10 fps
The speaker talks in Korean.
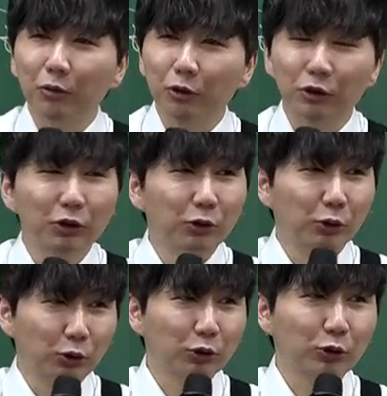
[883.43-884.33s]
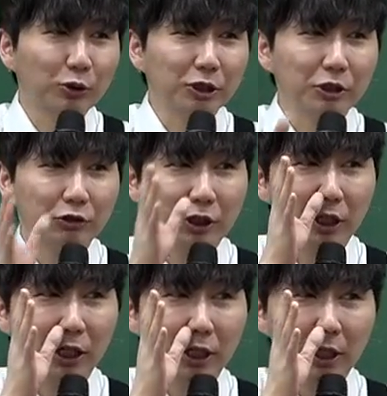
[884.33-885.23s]
뭐 그거는 어쩔 수 없지.
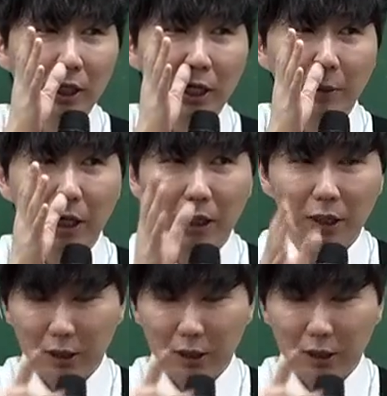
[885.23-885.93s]
우리가 아마